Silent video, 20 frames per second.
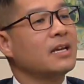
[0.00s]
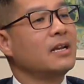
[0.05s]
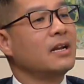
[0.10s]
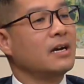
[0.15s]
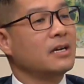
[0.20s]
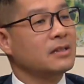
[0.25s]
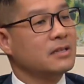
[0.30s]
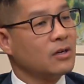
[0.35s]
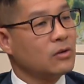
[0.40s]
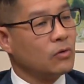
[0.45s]

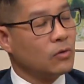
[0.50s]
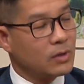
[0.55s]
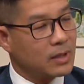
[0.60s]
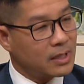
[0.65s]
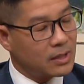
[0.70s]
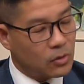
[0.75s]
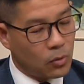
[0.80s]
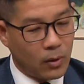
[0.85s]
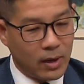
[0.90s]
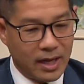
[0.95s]
lợi tức của
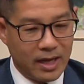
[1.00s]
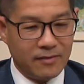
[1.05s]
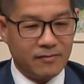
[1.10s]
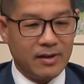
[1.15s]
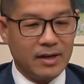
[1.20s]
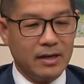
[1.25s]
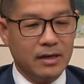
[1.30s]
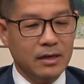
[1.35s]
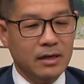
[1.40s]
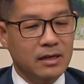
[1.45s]
cái thuế
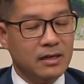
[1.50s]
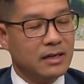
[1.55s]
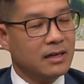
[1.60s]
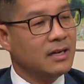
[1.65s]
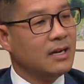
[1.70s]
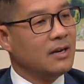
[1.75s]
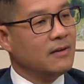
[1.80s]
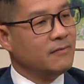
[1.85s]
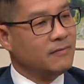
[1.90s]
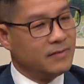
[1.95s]
và đưa
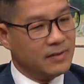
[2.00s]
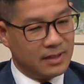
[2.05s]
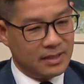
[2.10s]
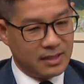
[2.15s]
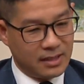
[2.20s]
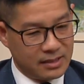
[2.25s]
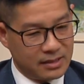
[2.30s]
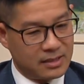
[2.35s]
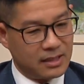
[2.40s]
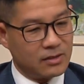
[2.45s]
vừa
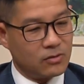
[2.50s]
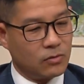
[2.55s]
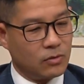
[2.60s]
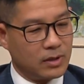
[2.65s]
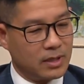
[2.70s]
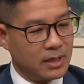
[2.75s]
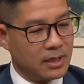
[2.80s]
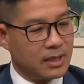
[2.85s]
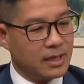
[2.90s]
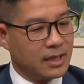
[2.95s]
lợi tức của
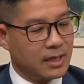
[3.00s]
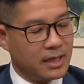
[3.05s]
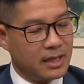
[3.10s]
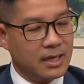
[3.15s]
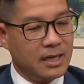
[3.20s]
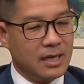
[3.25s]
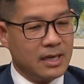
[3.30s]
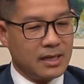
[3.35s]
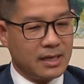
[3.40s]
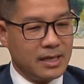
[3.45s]
cái cái cái
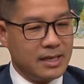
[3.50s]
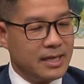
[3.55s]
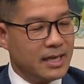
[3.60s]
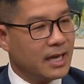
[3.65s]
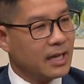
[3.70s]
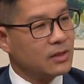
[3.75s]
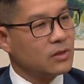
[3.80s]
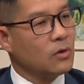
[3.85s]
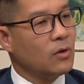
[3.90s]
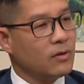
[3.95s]
cái
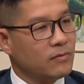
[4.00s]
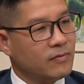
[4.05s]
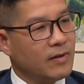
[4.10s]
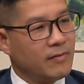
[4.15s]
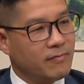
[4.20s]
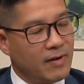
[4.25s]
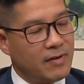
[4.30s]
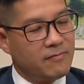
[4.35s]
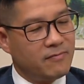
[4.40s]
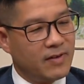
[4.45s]
nhà tốt và
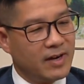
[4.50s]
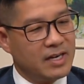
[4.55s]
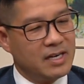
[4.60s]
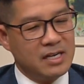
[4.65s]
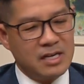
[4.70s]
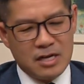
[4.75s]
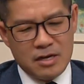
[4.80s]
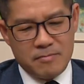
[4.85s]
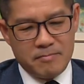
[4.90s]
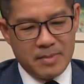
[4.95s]
vân vân
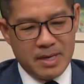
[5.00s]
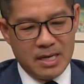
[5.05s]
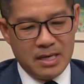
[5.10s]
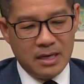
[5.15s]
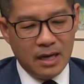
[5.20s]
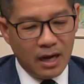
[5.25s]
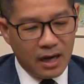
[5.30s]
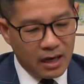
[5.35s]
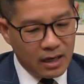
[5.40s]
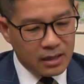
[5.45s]
mà
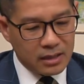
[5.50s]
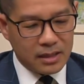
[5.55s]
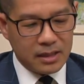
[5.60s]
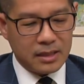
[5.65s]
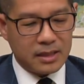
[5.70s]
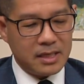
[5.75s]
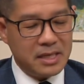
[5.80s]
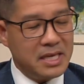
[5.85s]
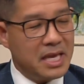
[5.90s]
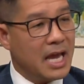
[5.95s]
lỡ cái
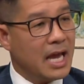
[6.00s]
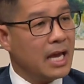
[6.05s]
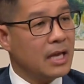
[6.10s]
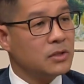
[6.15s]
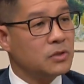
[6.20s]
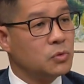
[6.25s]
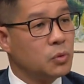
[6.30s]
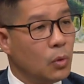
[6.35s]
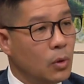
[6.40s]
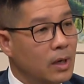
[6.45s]
cái nhà
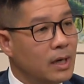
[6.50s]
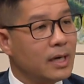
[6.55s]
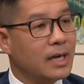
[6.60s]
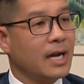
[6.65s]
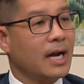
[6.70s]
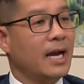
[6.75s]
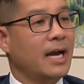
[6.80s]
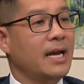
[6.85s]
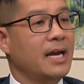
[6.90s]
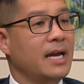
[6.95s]
xuống
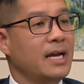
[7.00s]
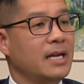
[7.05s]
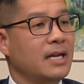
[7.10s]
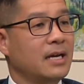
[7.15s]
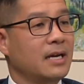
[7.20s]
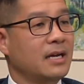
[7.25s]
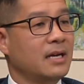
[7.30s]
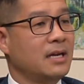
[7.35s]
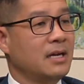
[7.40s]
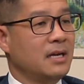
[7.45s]
cái hay
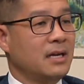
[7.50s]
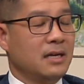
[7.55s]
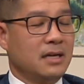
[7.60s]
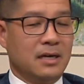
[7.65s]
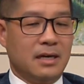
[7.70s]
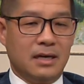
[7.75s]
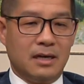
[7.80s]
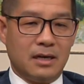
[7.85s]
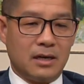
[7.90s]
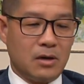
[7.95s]
là
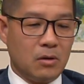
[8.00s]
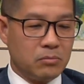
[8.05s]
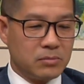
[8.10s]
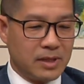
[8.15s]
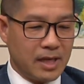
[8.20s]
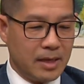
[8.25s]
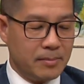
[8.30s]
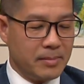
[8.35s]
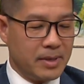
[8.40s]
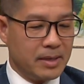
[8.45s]
uh, không
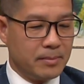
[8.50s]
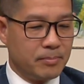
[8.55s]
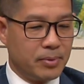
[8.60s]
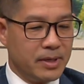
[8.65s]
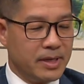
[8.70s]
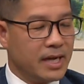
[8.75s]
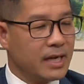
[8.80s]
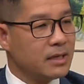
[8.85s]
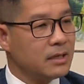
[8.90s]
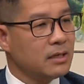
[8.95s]
thể mình
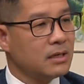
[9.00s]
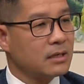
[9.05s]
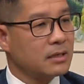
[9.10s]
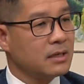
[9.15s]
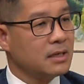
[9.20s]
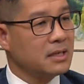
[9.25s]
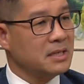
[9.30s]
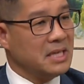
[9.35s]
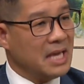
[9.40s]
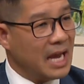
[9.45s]
predict được
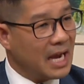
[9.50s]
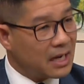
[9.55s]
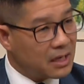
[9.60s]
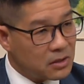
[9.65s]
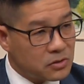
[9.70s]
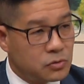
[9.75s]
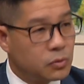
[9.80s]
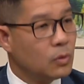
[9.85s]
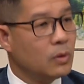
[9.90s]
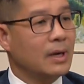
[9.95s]
là nhà
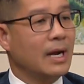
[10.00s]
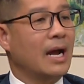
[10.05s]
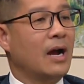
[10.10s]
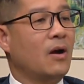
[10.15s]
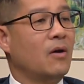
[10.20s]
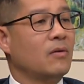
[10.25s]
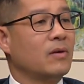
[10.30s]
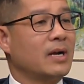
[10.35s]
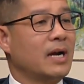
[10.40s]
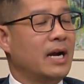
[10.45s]
nó xuống
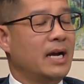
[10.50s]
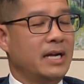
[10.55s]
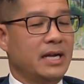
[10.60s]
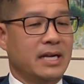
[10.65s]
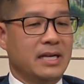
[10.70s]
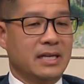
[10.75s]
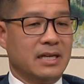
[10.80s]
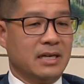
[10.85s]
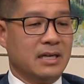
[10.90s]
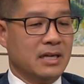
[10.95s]
ảo cái
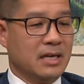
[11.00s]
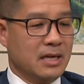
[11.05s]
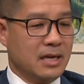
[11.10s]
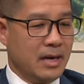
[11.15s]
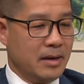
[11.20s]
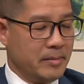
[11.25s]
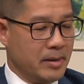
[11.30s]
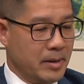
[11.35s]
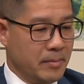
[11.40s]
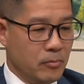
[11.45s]
hay là
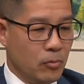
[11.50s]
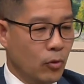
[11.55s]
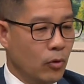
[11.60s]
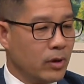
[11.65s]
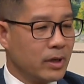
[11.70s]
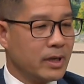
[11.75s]
hay là mua